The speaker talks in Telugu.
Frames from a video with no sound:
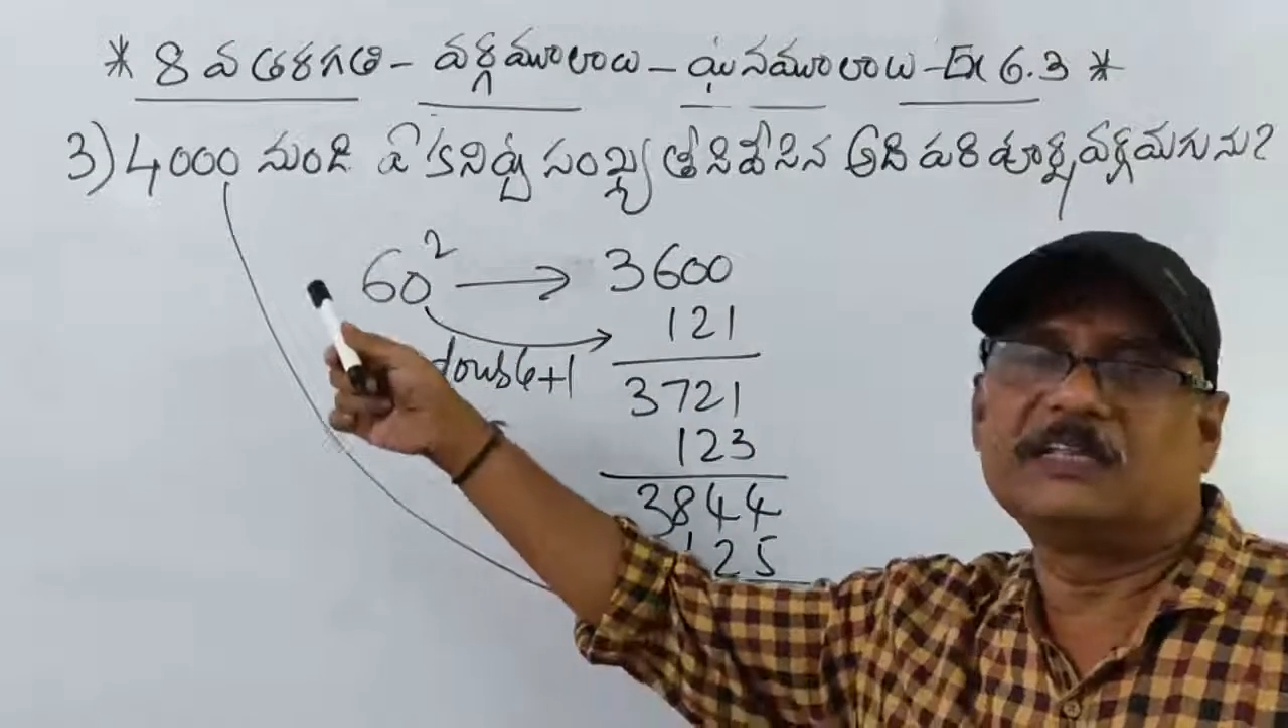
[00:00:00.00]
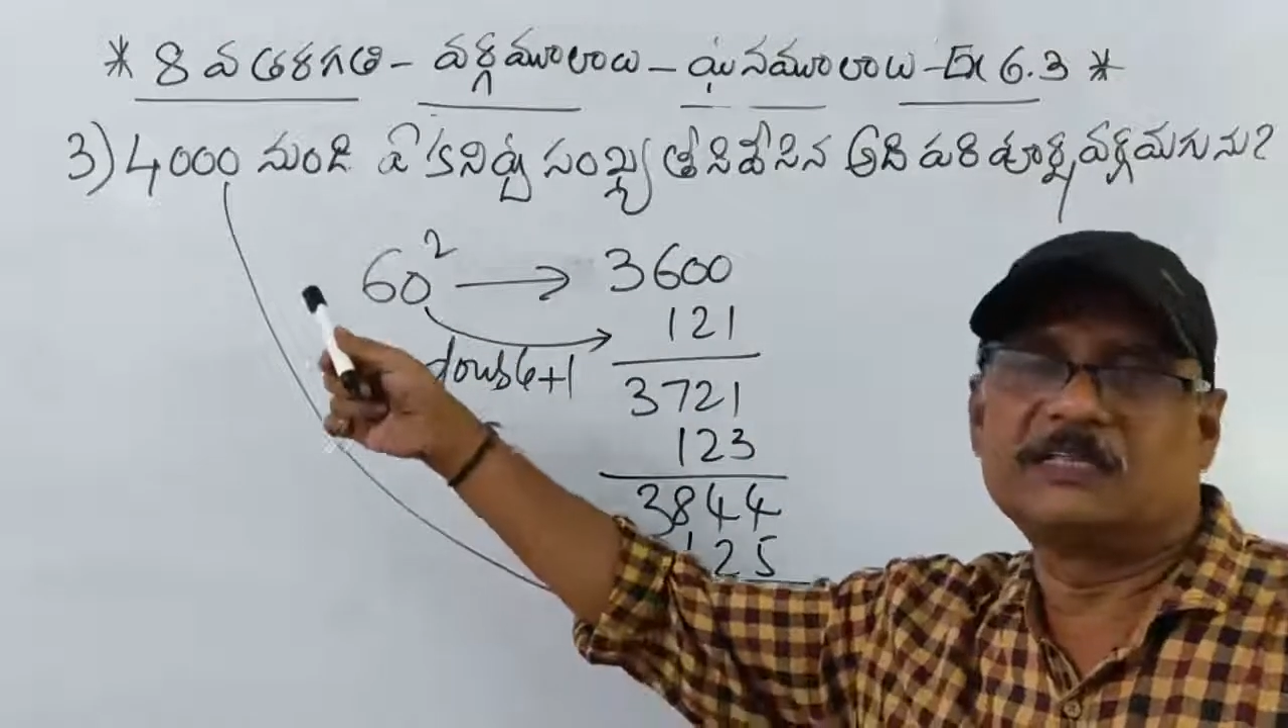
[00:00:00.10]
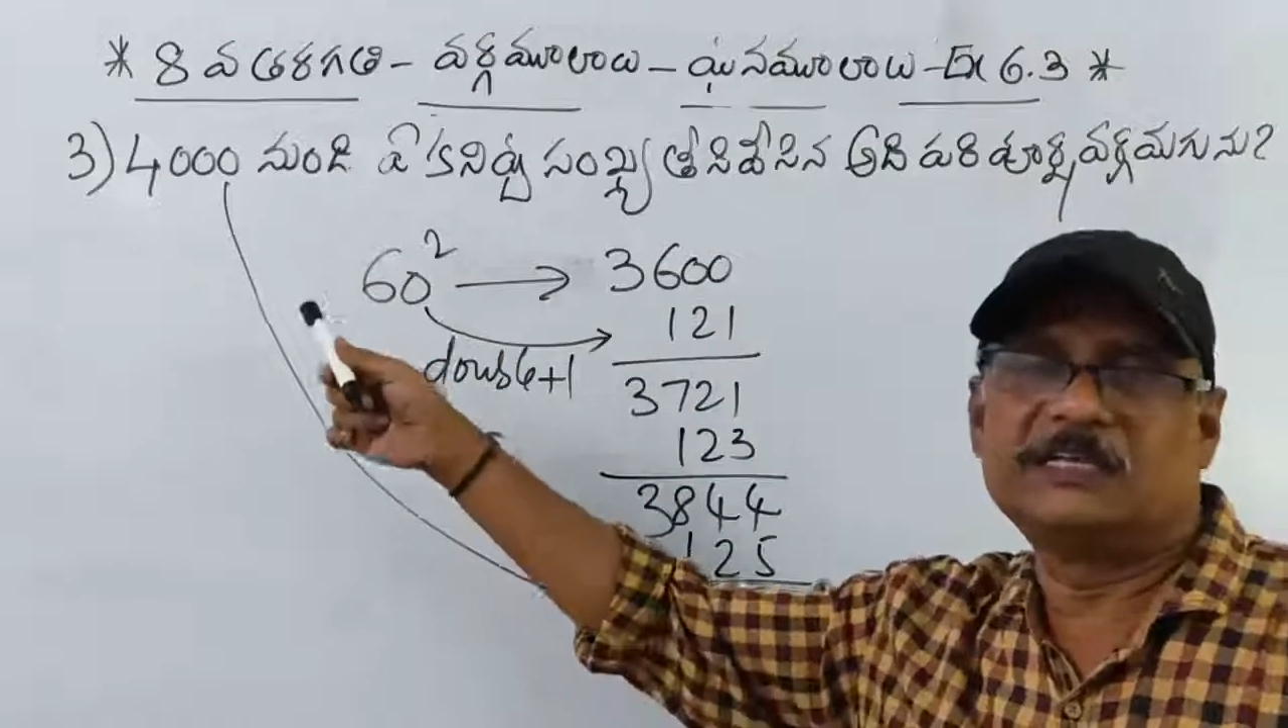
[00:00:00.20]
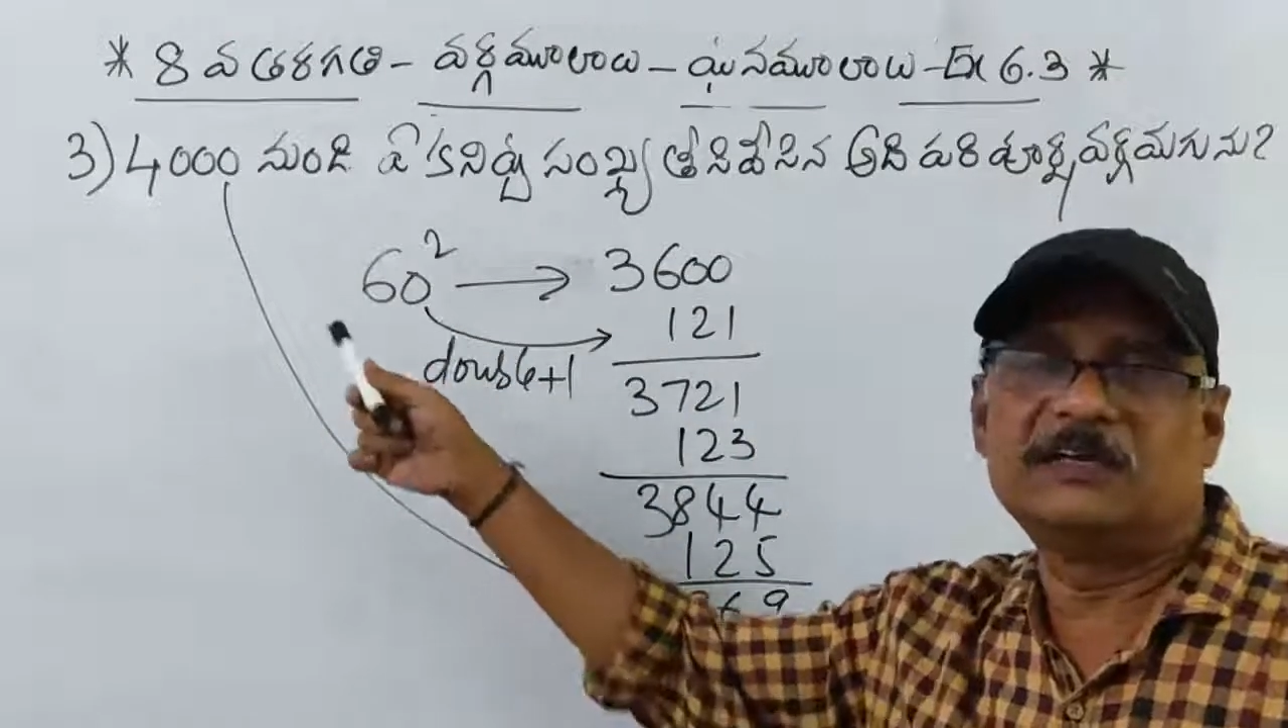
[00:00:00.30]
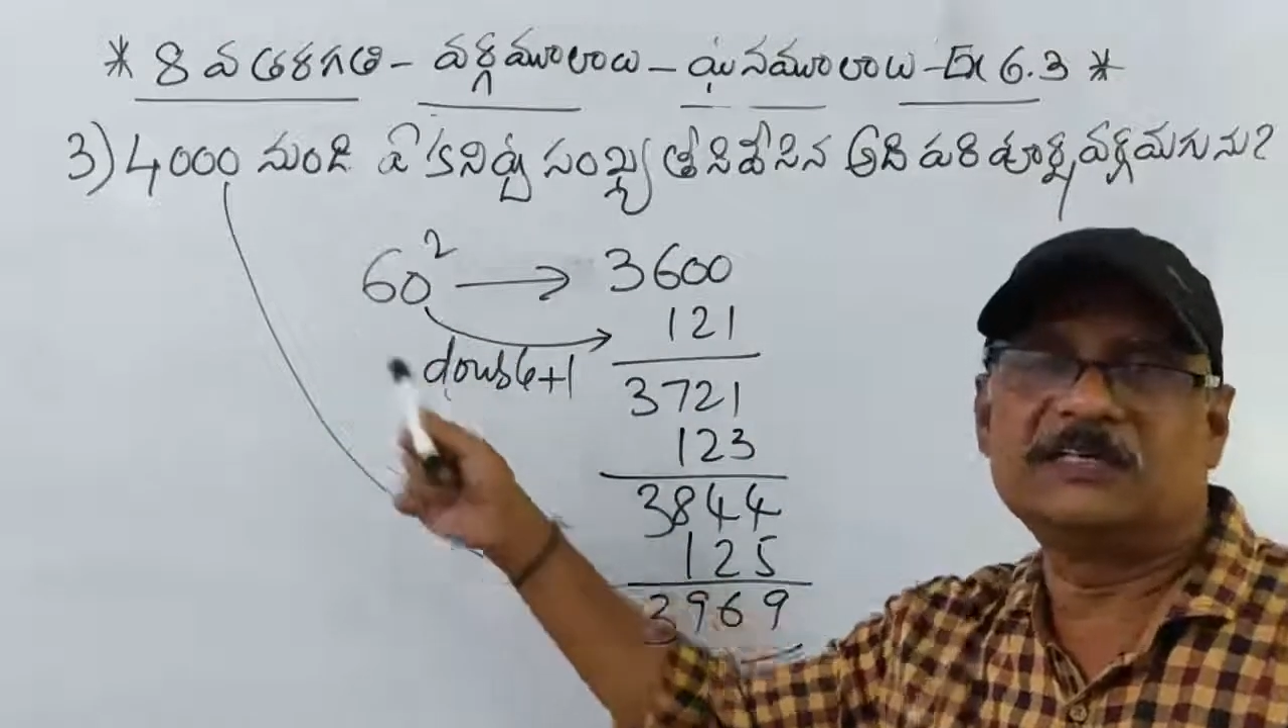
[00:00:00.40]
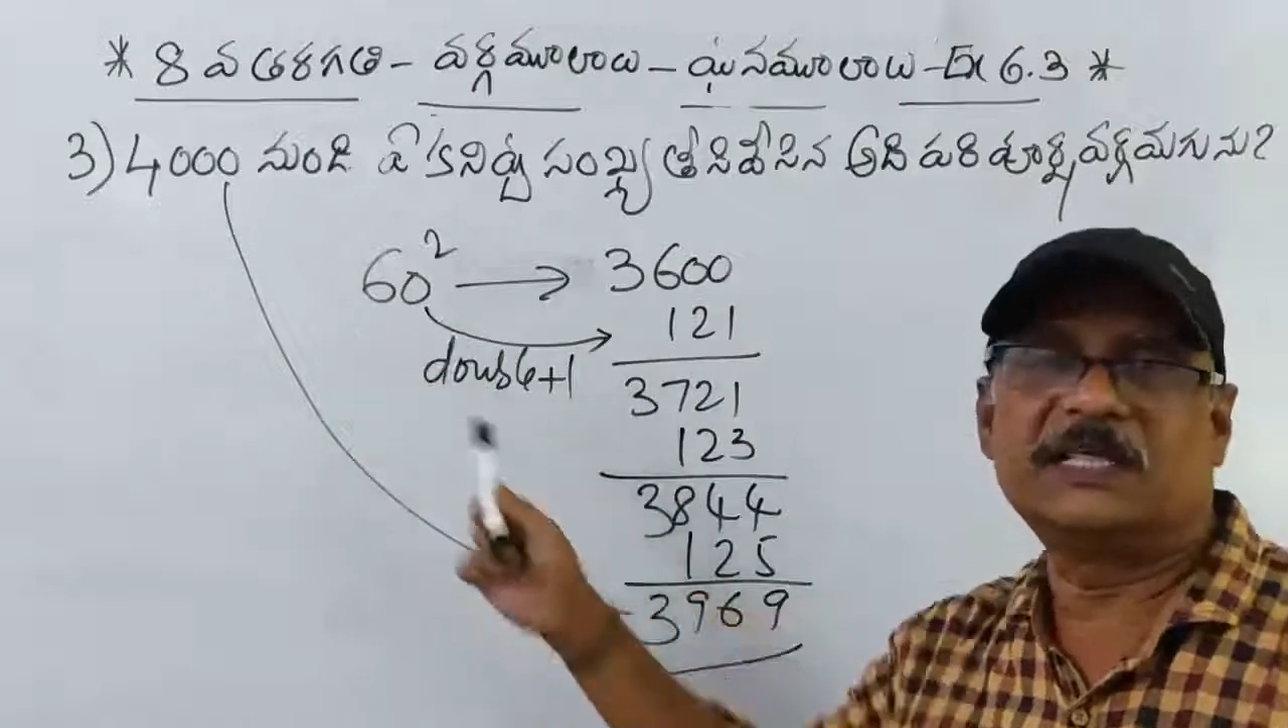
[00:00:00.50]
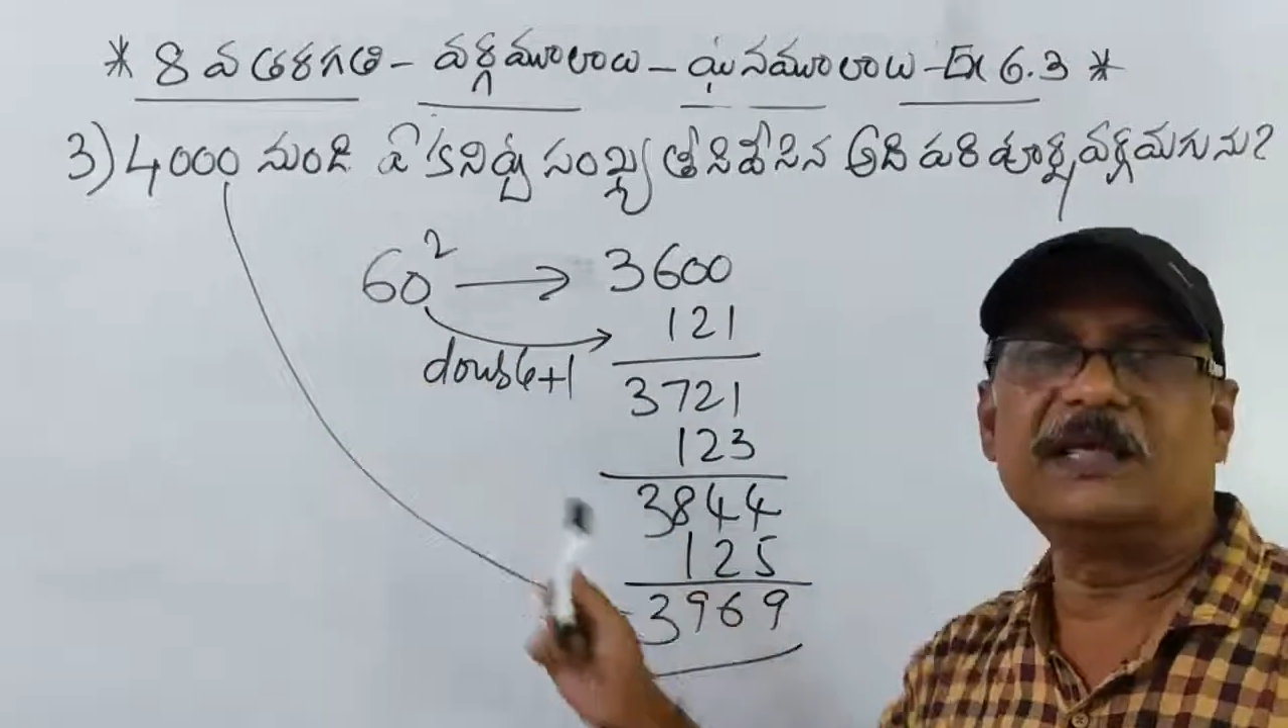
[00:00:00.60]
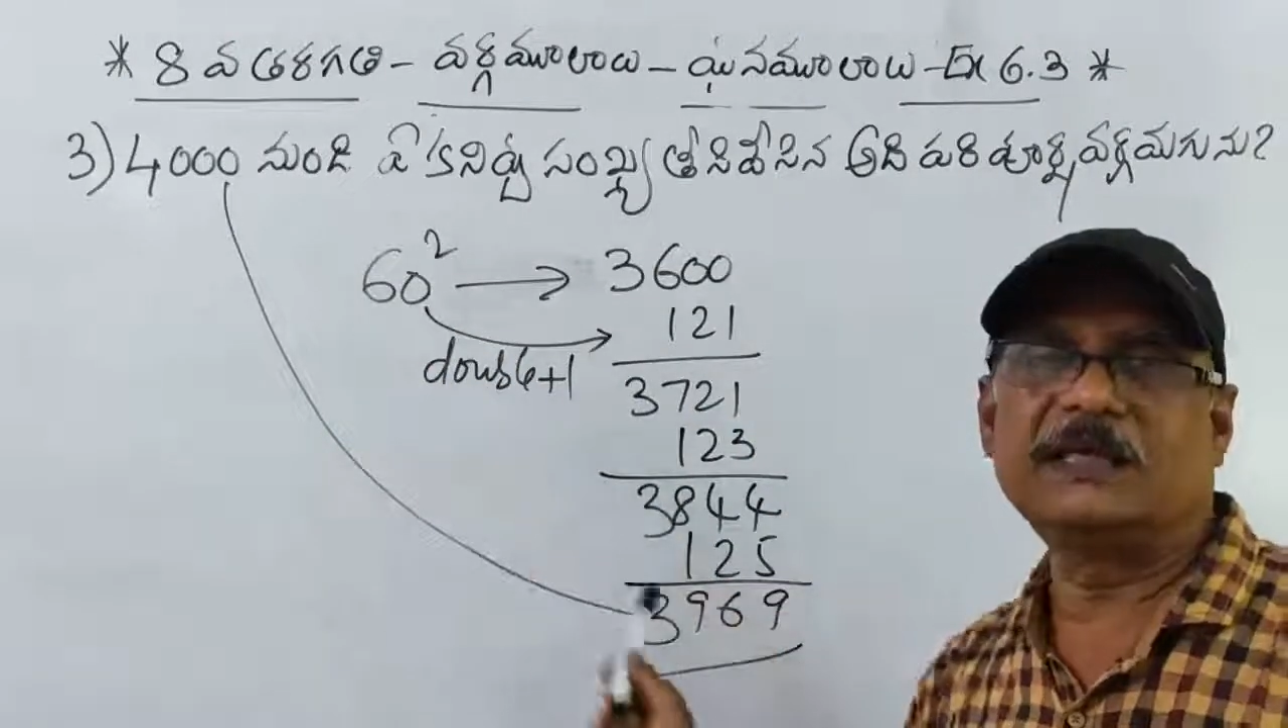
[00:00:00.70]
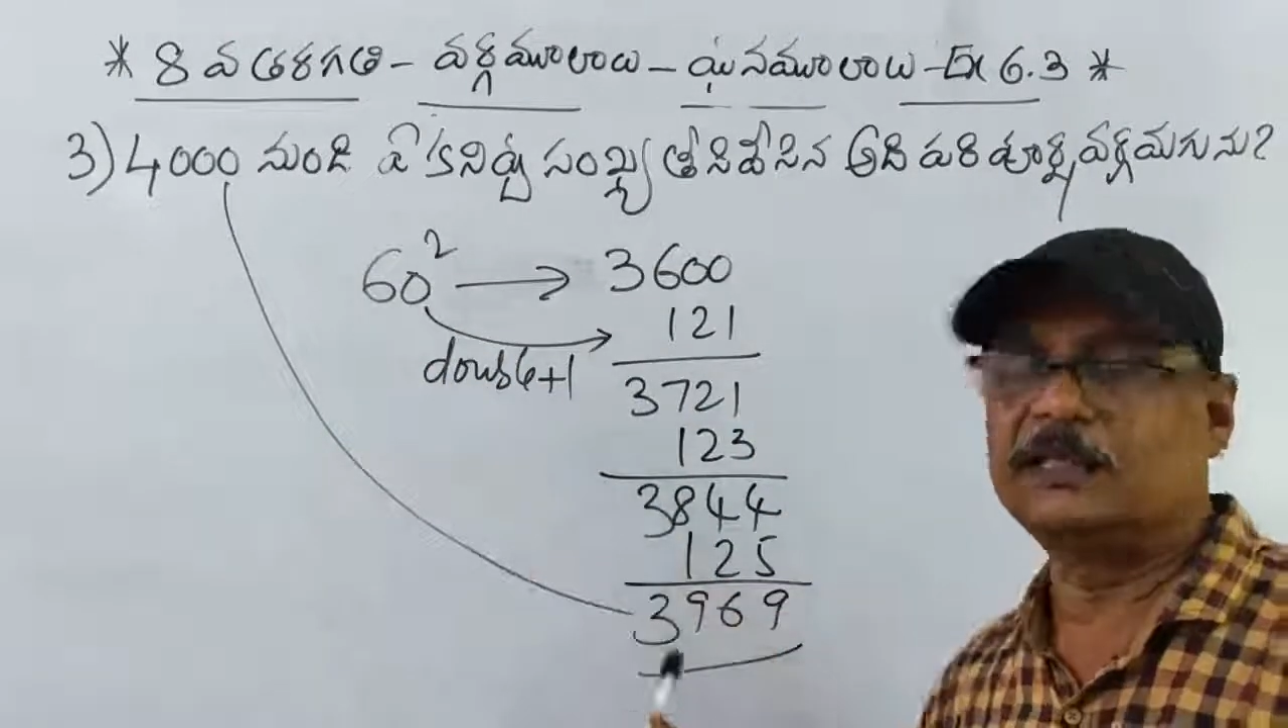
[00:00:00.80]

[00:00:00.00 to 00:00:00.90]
ఎంత తీసేస్తే